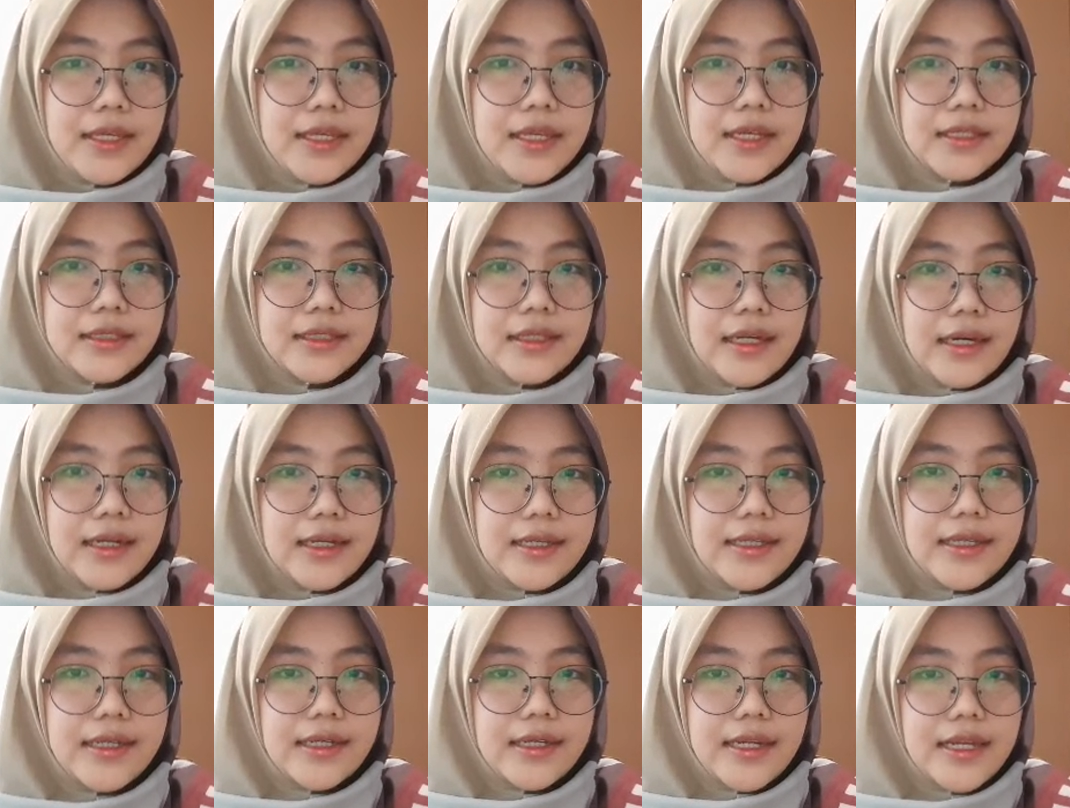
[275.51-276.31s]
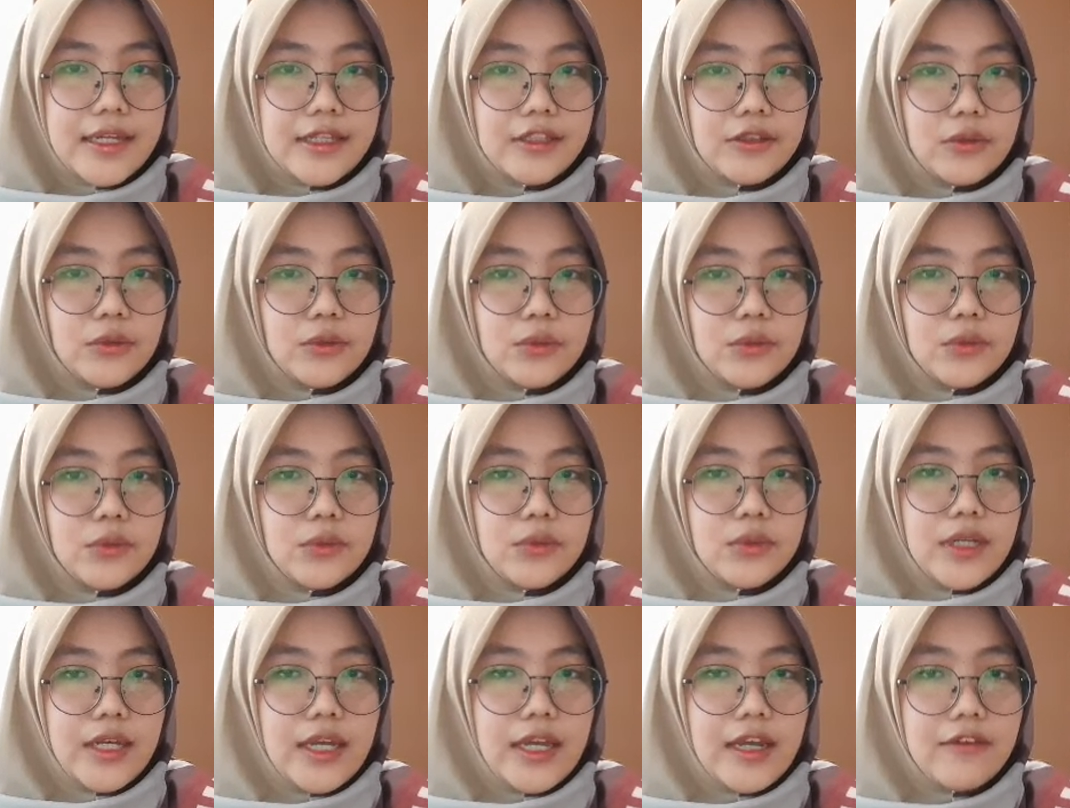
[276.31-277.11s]
Yang terakhir
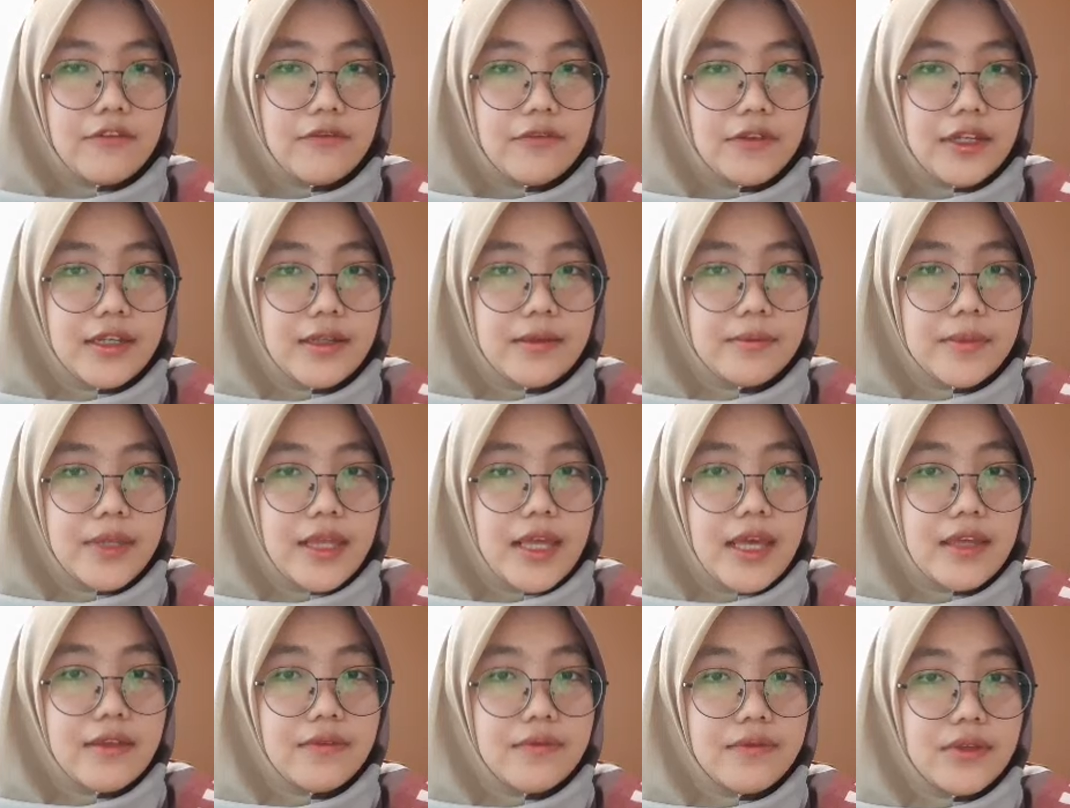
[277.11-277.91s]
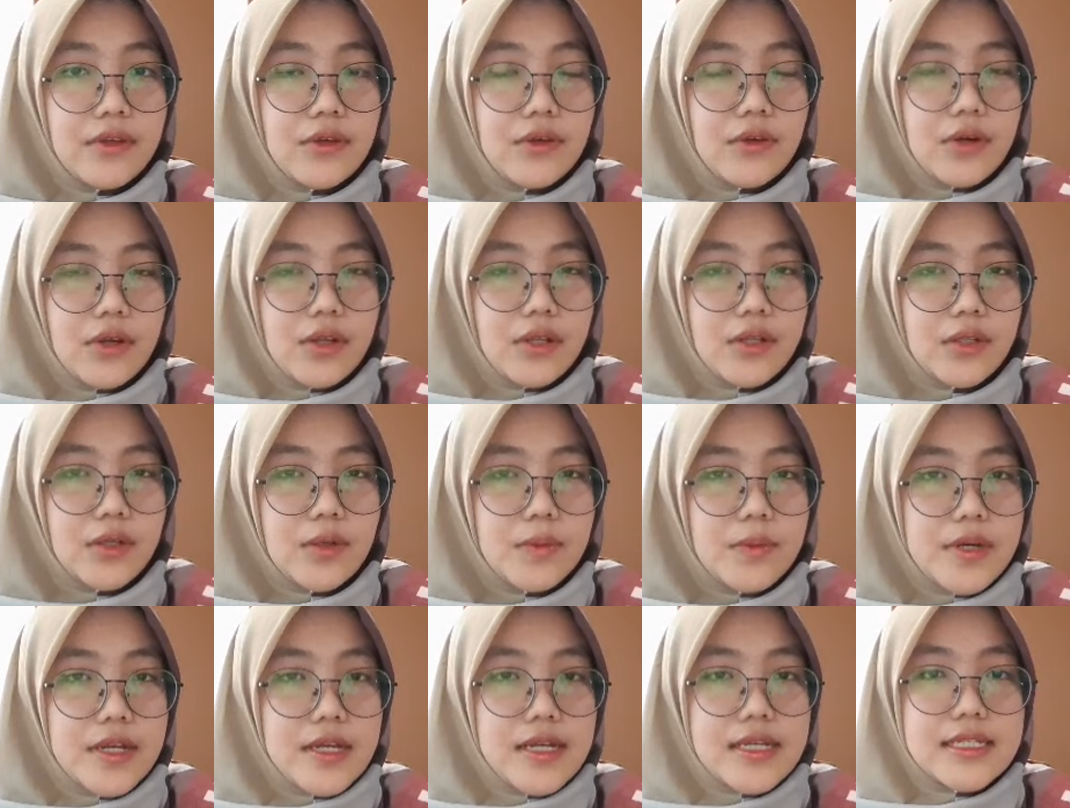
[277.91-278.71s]
yaitu efek behavioral
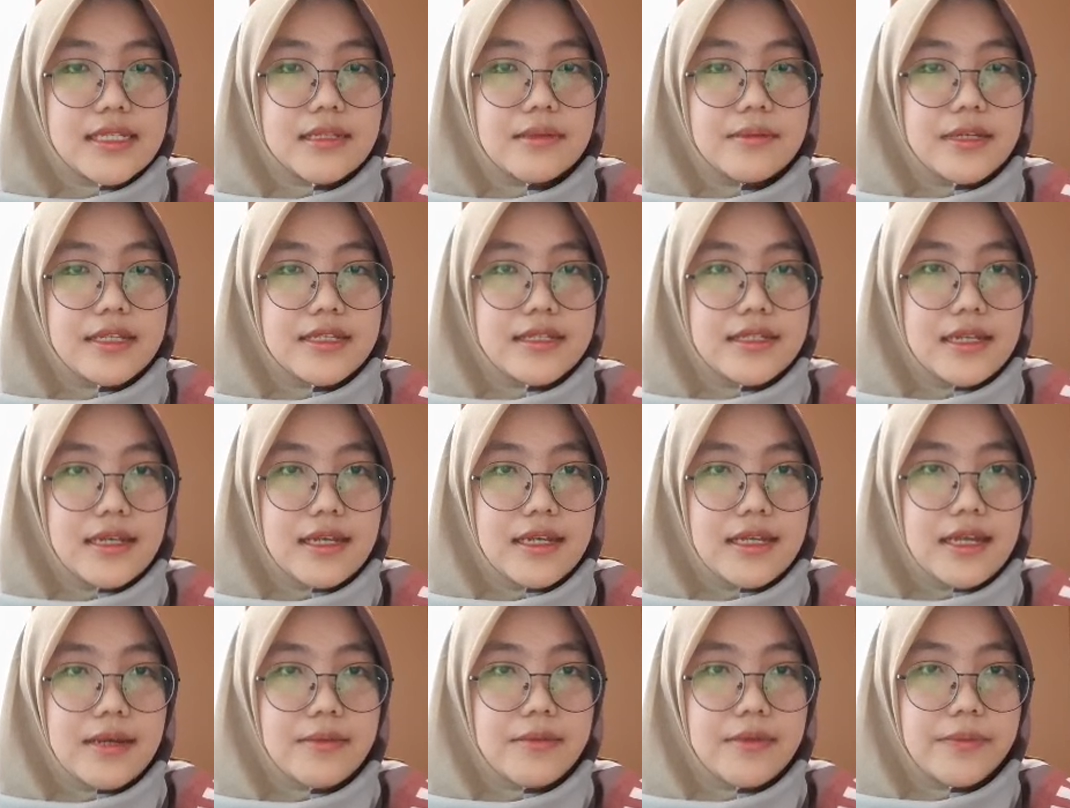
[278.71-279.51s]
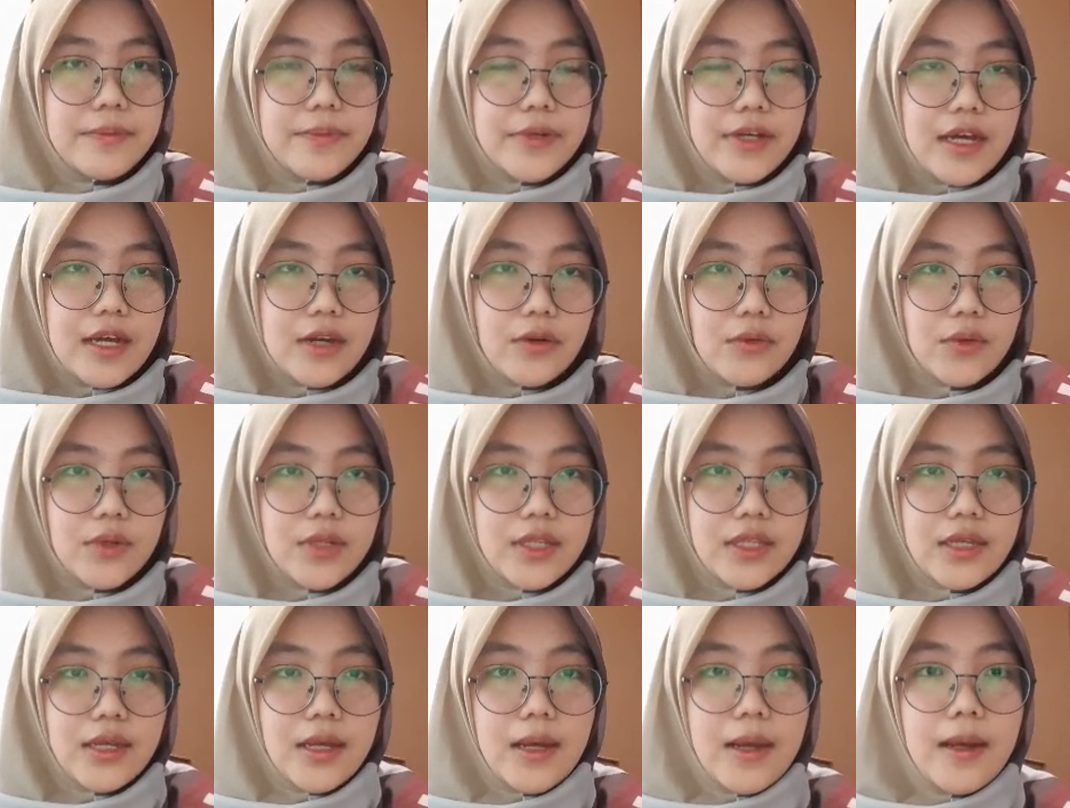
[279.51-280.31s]
komunikasi massa yang
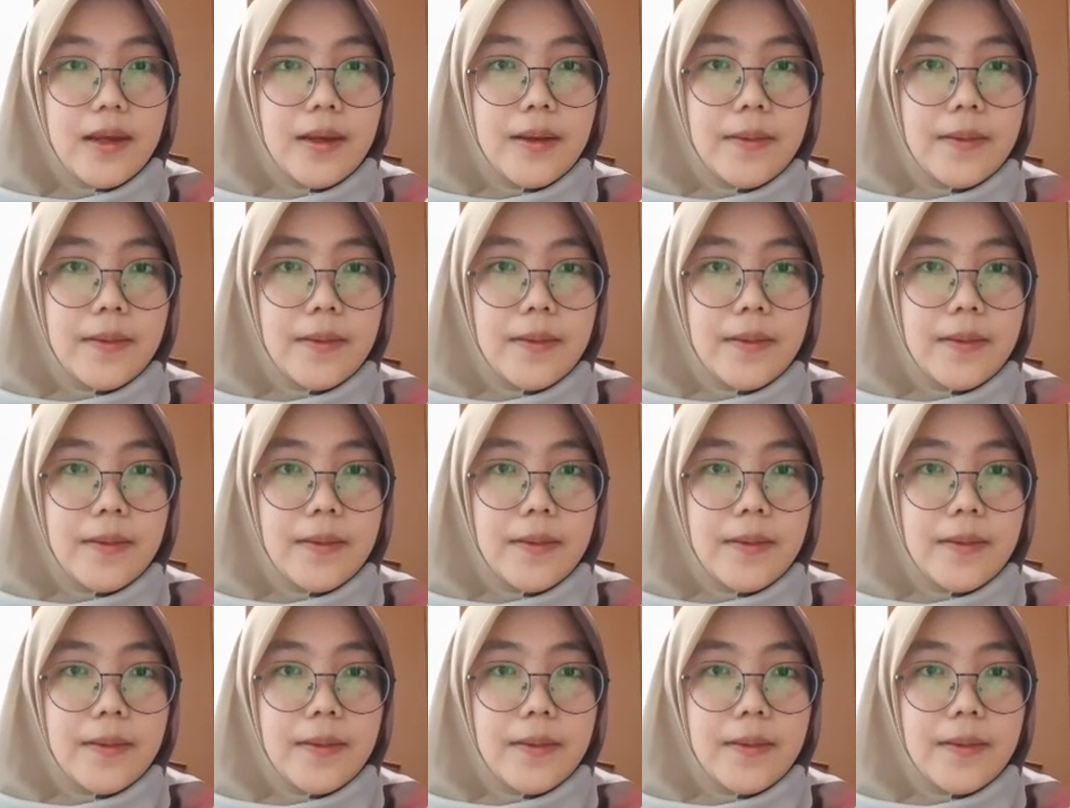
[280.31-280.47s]
mempengaruhi